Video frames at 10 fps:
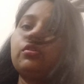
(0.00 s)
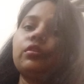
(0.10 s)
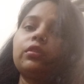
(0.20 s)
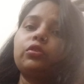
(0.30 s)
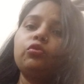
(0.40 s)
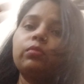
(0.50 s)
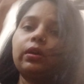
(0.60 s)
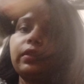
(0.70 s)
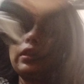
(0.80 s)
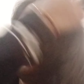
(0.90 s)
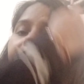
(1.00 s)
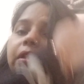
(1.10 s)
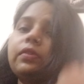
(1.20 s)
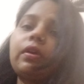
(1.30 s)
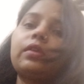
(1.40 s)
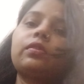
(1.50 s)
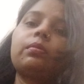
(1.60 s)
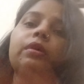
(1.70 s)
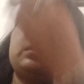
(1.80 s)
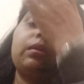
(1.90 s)
और क्यों मंगवाया है मैंने सारा
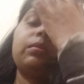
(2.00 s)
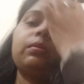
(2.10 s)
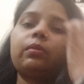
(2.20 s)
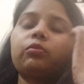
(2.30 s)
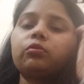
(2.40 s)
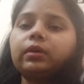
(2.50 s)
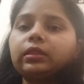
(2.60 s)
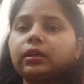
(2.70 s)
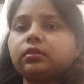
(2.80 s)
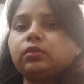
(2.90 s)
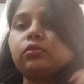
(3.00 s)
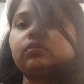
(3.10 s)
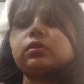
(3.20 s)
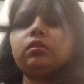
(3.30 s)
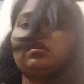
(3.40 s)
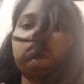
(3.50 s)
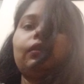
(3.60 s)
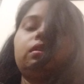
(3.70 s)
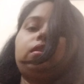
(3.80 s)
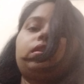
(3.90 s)
सामान ये भी मैं आपको बताती रहूँगी
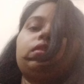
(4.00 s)
ठीक